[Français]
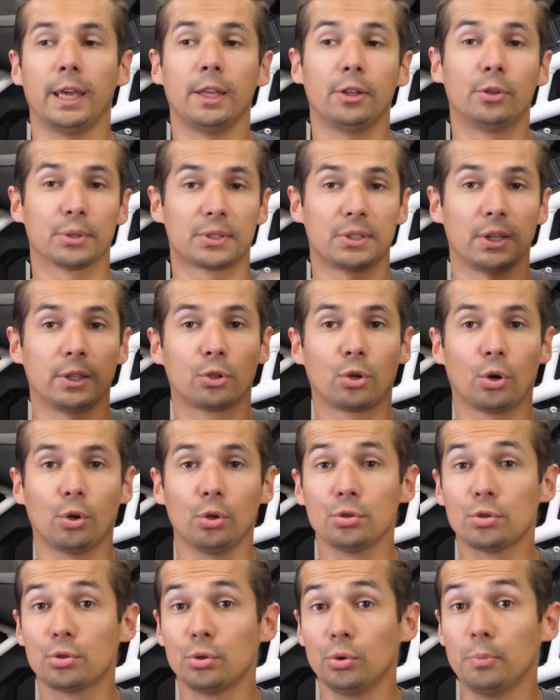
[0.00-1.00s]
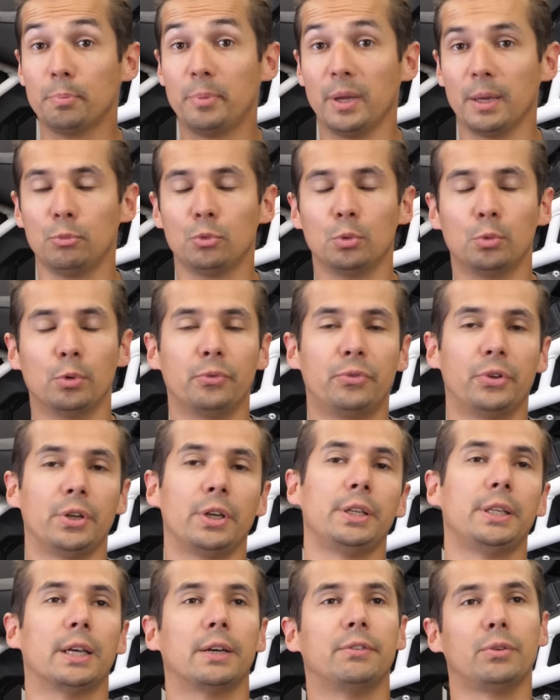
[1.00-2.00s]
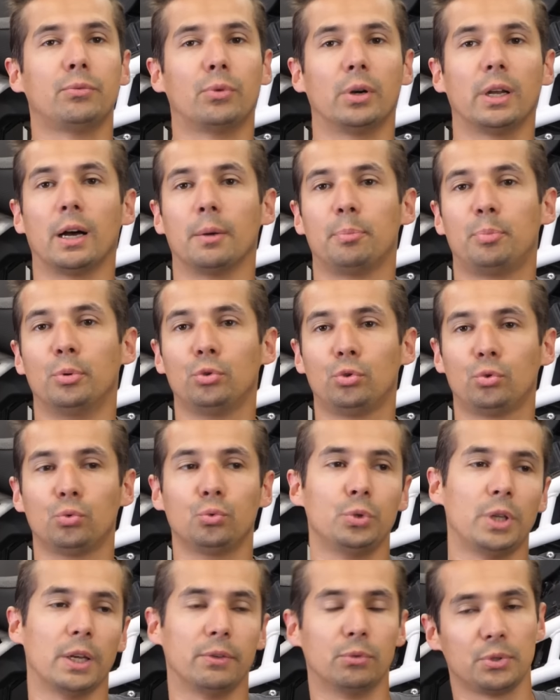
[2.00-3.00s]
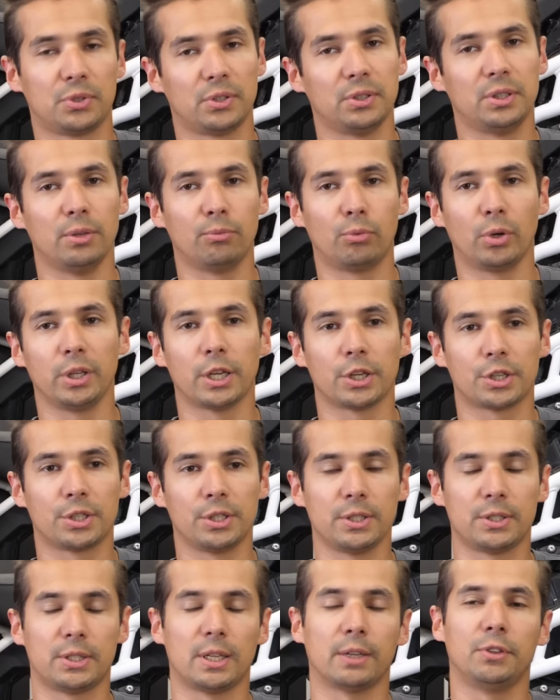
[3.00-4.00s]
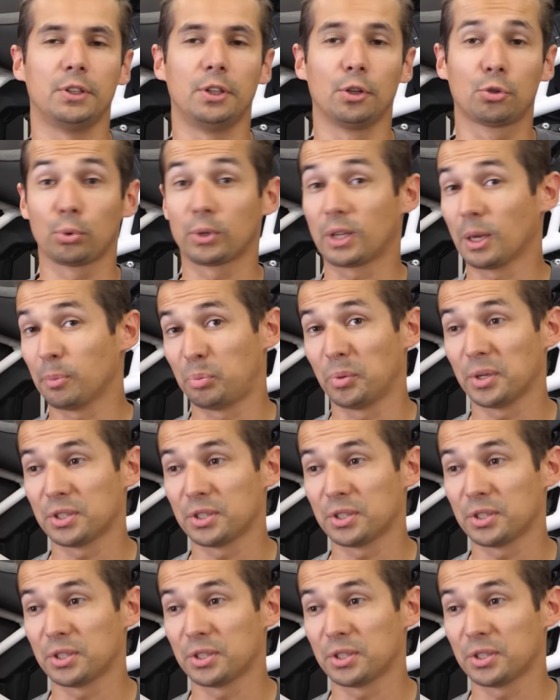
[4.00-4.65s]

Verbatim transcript: Et dans cette grande zone BMW, il y avait voilà un peu de tout, il y avait aussi des voyagistes, il y avait des trucs un peu